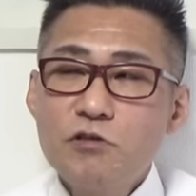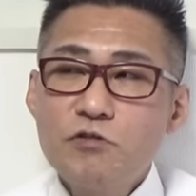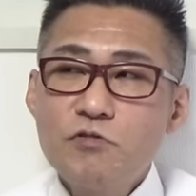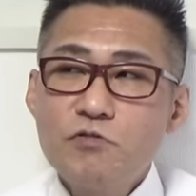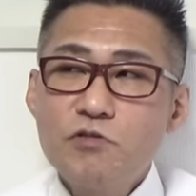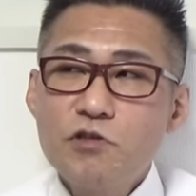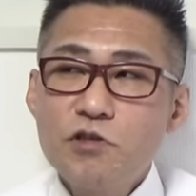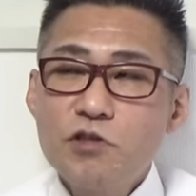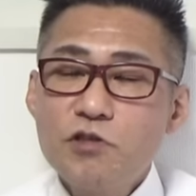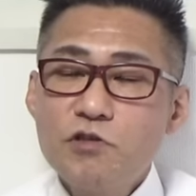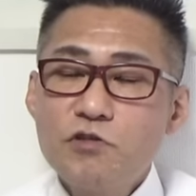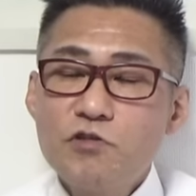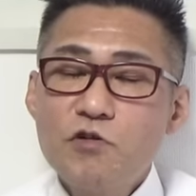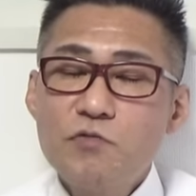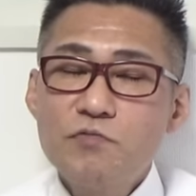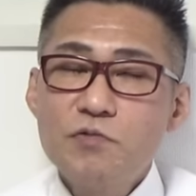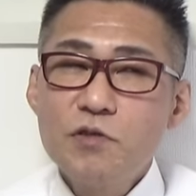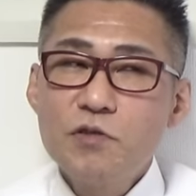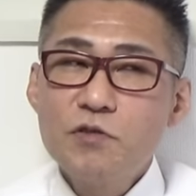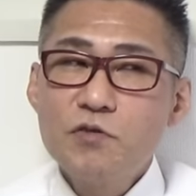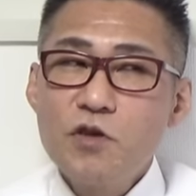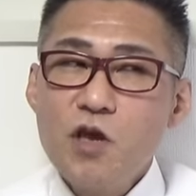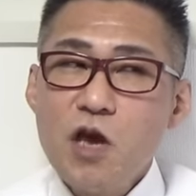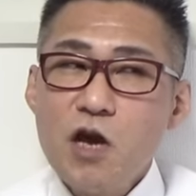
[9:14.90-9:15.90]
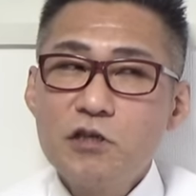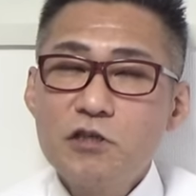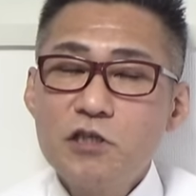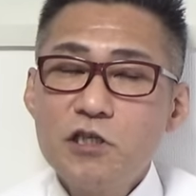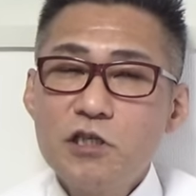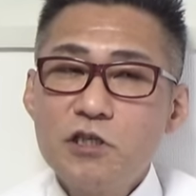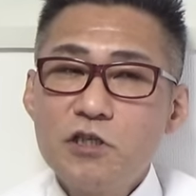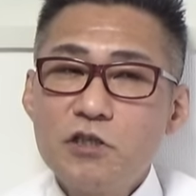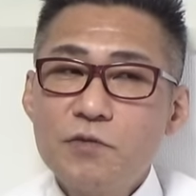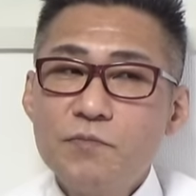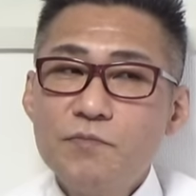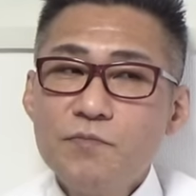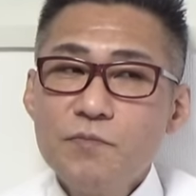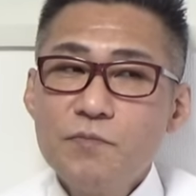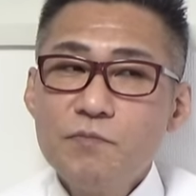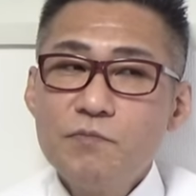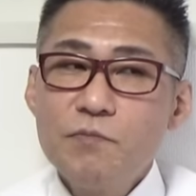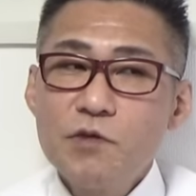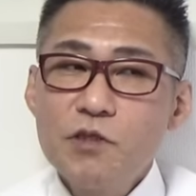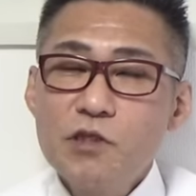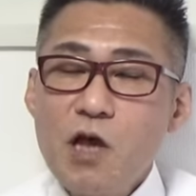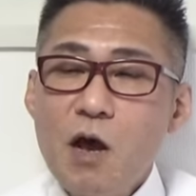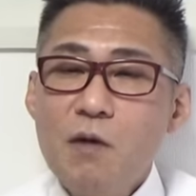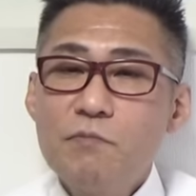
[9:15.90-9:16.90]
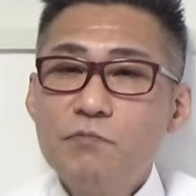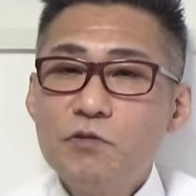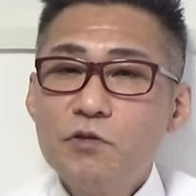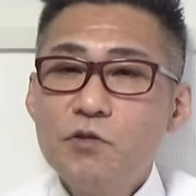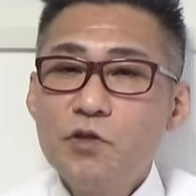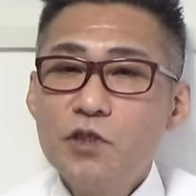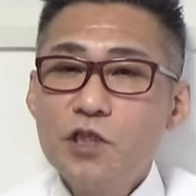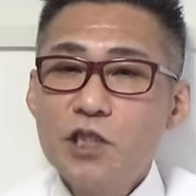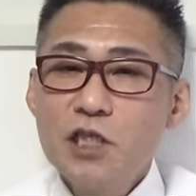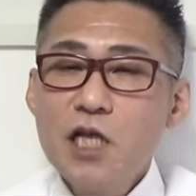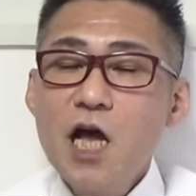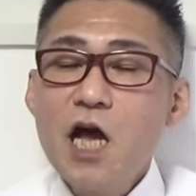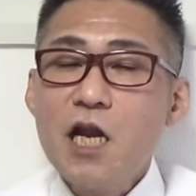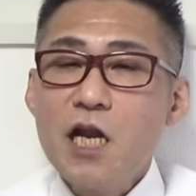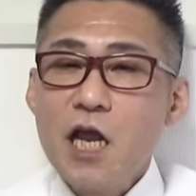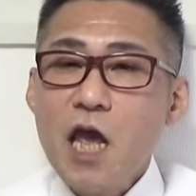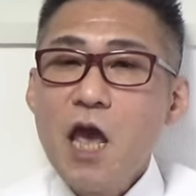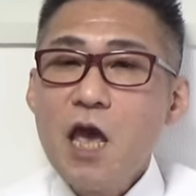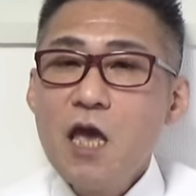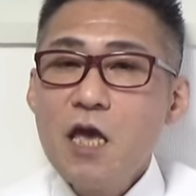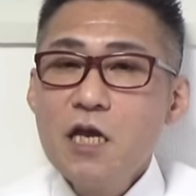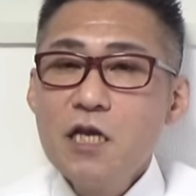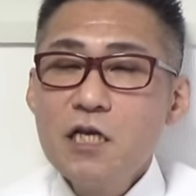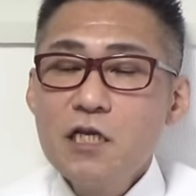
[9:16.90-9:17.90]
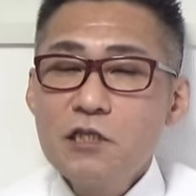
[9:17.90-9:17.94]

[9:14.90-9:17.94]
365分の120。まあ、3分の1だね。